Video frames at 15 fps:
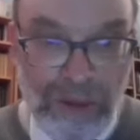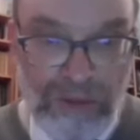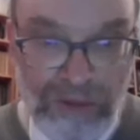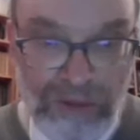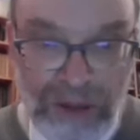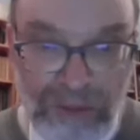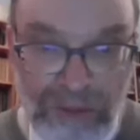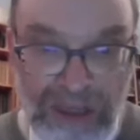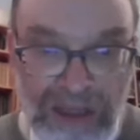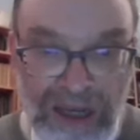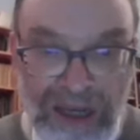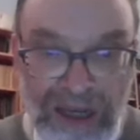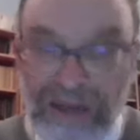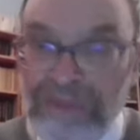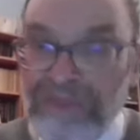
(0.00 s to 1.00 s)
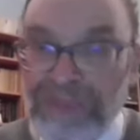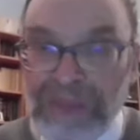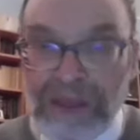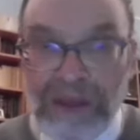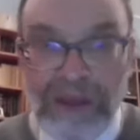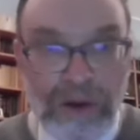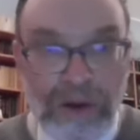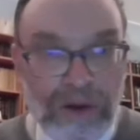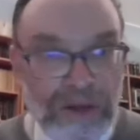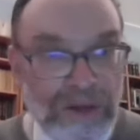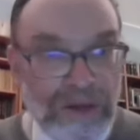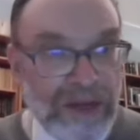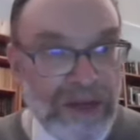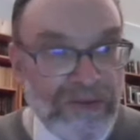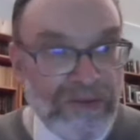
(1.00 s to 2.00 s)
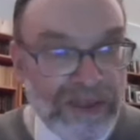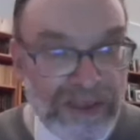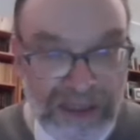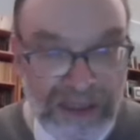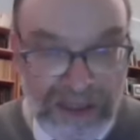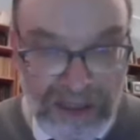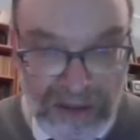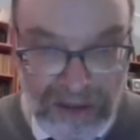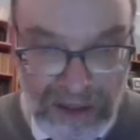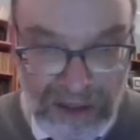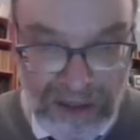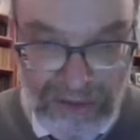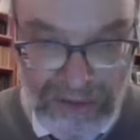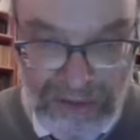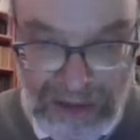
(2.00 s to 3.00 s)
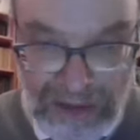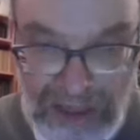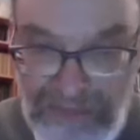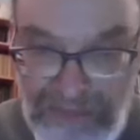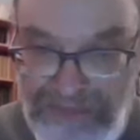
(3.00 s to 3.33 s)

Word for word: fondamentale in ogni manifestazione della vita.